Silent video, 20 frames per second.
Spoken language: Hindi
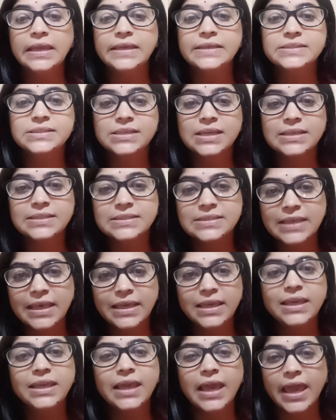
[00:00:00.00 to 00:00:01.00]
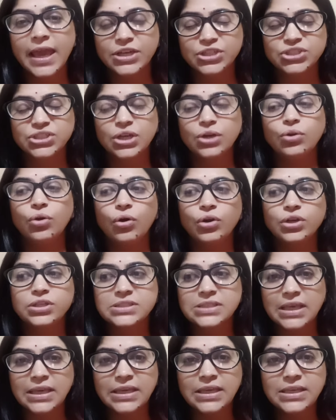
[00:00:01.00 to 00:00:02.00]
इसका सही एक्शन और
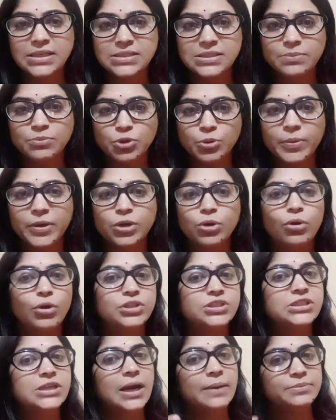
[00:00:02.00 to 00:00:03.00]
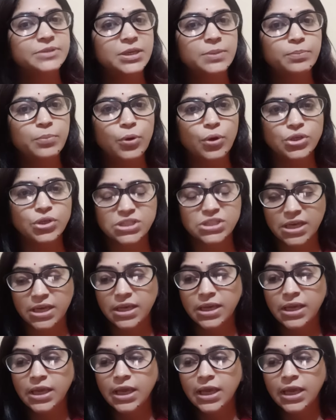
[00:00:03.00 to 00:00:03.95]
सही सिम्टोमेटोलॉजी आप तक पहुंच जाए